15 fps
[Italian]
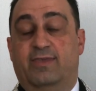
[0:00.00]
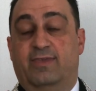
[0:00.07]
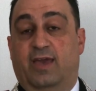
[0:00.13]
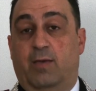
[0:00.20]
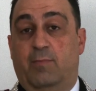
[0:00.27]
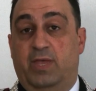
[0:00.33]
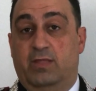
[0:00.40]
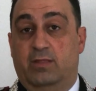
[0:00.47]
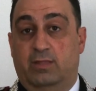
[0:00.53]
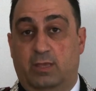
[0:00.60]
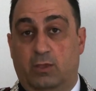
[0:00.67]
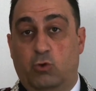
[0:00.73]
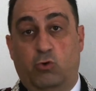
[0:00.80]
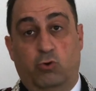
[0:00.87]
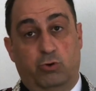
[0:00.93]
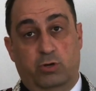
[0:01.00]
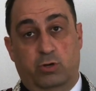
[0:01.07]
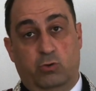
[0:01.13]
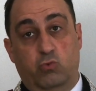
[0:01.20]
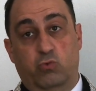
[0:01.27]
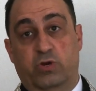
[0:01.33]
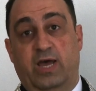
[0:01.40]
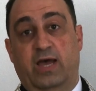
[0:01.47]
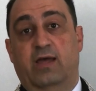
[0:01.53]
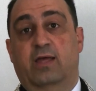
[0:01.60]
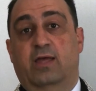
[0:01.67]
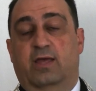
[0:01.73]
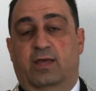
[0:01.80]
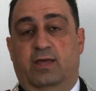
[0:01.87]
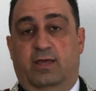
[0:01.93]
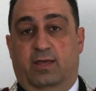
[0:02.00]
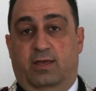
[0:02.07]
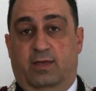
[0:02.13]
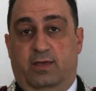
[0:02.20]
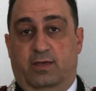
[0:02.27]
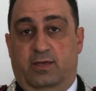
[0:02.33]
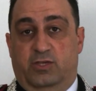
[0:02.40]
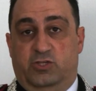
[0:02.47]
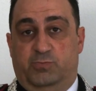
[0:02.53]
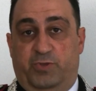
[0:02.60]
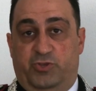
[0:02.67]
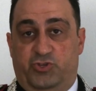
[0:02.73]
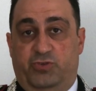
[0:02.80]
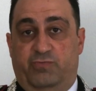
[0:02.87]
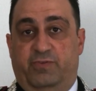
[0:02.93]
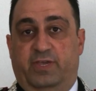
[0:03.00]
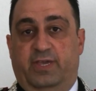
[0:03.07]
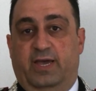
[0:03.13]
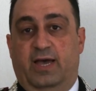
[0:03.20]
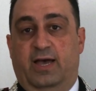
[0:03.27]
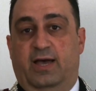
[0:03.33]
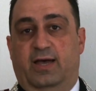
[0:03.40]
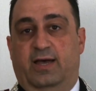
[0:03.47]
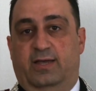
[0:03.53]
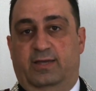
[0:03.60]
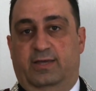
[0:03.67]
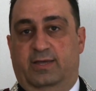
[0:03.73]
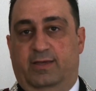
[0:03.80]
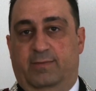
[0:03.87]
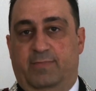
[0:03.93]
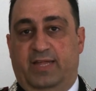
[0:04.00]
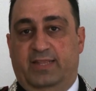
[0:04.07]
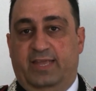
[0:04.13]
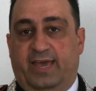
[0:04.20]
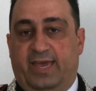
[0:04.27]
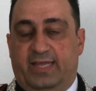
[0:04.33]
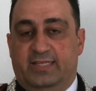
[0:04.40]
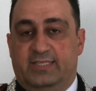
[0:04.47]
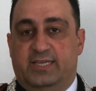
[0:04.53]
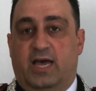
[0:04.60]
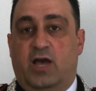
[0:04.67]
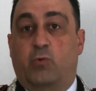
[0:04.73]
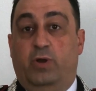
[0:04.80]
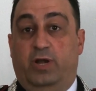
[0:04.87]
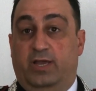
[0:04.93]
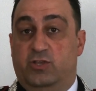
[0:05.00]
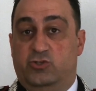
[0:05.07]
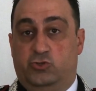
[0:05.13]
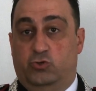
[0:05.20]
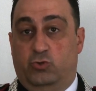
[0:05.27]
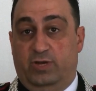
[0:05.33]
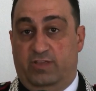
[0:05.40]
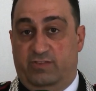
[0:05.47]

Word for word: chiaramente con una eh, specifica eh, aderenza a quelle che sono le